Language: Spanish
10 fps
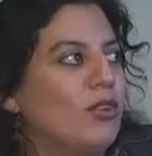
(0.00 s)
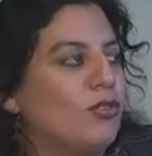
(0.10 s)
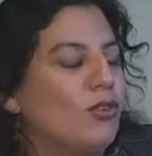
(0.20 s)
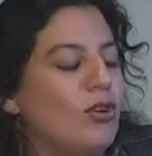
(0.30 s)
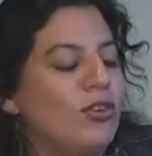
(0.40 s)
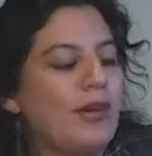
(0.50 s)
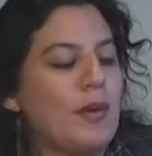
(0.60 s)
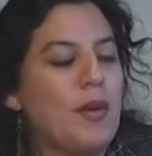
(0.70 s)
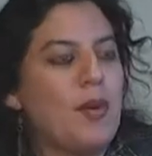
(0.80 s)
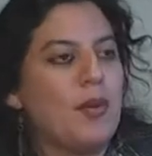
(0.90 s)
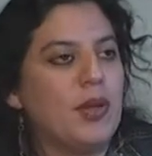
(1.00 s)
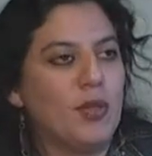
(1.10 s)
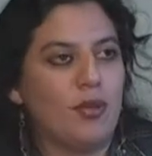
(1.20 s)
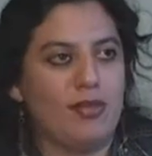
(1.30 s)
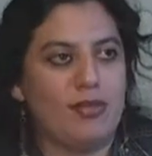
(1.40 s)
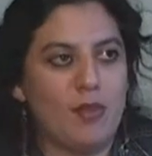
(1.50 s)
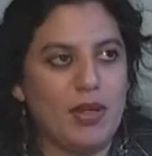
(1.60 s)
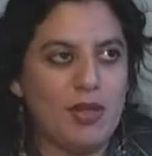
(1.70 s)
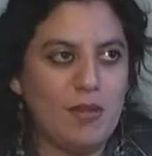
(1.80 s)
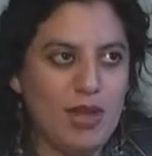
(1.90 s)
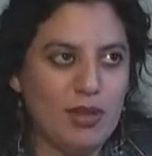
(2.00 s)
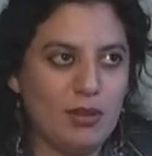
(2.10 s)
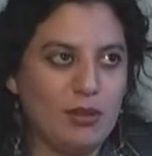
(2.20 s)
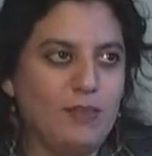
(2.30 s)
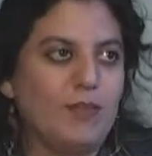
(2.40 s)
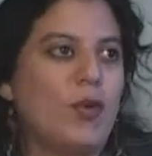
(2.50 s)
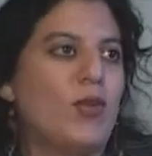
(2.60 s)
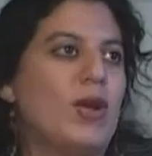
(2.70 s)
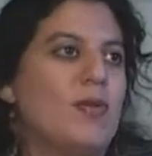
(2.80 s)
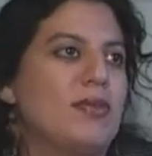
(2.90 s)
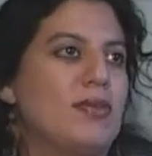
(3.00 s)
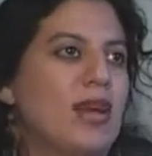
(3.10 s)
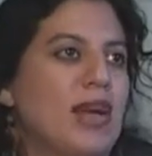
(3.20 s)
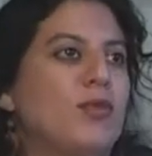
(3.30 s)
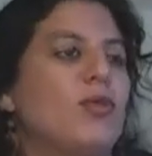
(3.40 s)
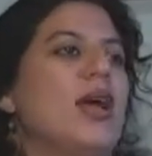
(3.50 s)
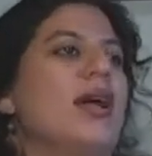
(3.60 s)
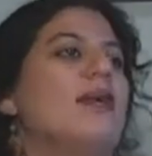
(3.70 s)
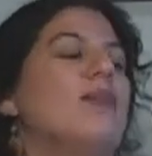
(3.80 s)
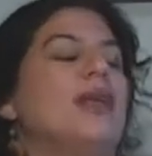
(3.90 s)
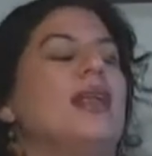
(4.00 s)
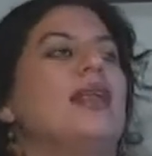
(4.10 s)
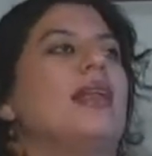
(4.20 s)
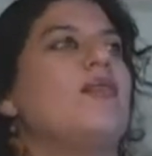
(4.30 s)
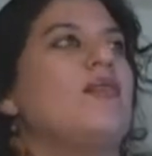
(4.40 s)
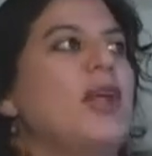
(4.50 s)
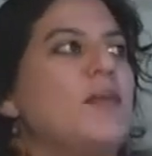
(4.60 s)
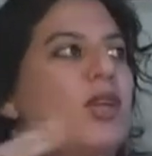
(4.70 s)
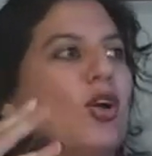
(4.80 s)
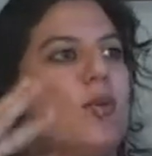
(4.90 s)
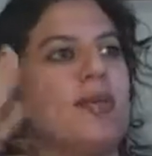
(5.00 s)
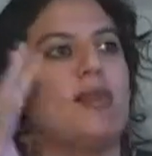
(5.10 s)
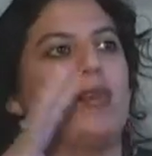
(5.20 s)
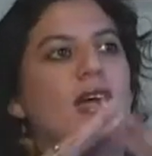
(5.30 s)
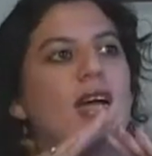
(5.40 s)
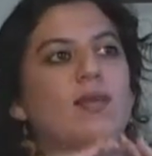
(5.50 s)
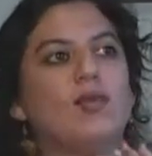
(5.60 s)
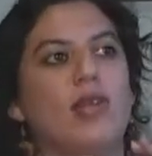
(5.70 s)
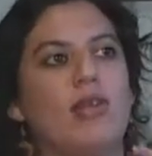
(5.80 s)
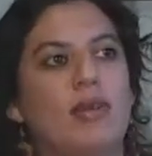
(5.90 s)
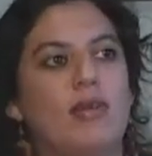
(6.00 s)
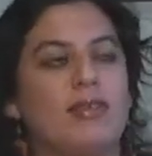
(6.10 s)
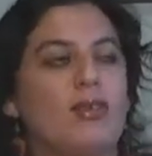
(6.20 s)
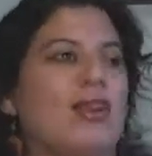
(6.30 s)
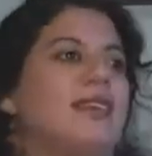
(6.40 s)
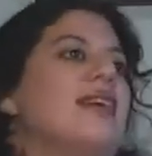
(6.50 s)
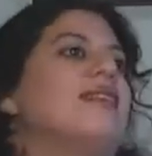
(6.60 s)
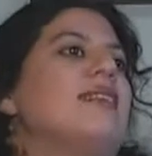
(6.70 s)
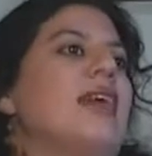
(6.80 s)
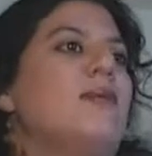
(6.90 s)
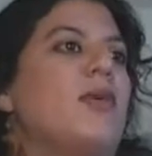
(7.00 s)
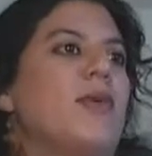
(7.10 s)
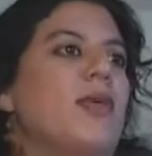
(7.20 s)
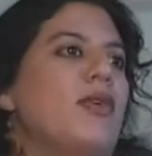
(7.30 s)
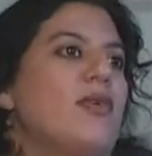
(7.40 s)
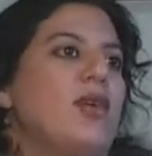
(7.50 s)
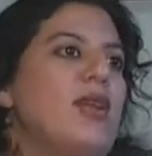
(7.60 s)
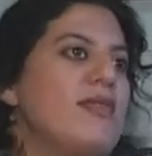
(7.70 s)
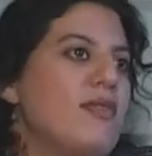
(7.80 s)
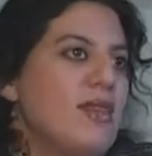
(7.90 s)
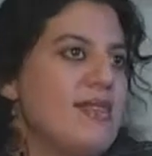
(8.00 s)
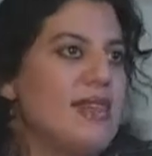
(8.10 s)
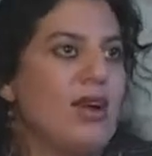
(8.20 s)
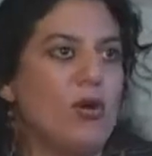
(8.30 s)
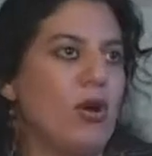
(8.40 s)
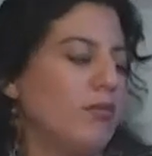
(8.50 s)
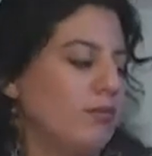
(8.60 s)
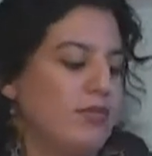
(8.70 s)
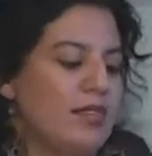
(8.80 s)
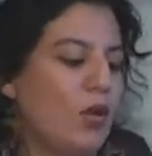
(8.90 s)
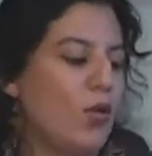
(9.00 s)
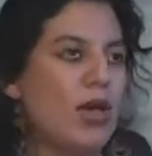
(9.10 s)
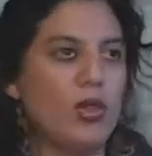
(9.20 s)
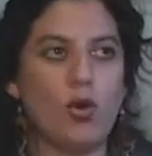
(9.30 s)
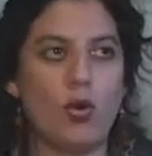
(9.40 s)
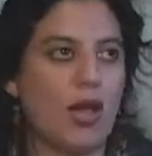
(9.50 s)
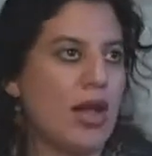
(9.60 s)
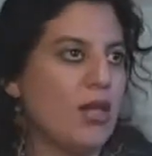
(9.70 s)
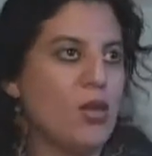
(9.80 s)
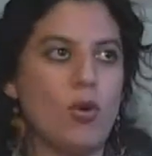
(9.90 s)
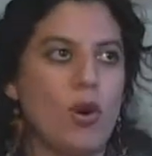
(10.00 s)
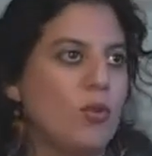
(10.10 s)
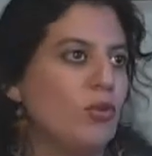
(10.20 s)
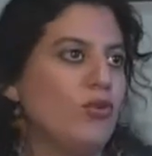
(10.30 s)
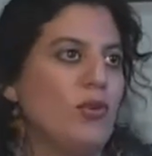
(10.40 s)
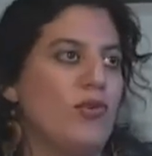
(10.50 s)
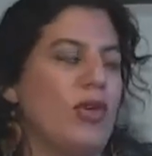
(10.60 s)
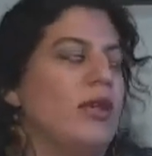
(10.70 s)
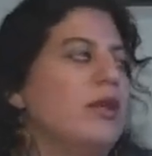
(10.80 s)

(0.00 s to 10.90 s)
Nosotros lo llamamos métodos de sometimiento. Cuando una persona es capturada, porque la trata finalmente comienza con la captura de una persona, ya sea por medios de violencia física o no, secuestro o engaño o abuso, en fin.